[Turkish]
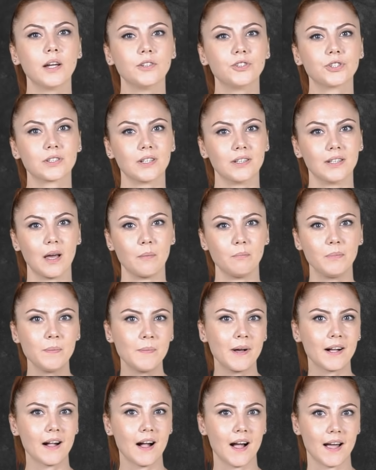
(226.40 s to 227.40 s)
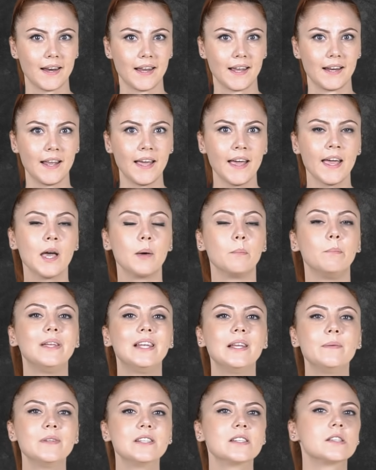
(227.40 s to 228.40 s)
açıklanan bir makaleyle
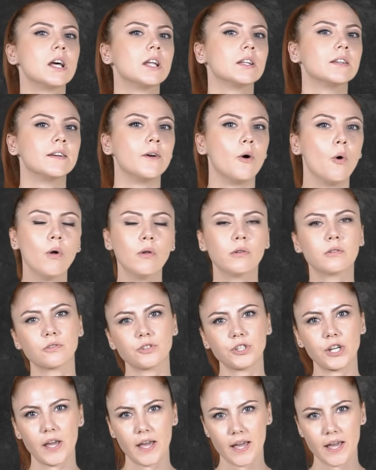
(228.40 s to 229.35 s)
bilim insanları oldukça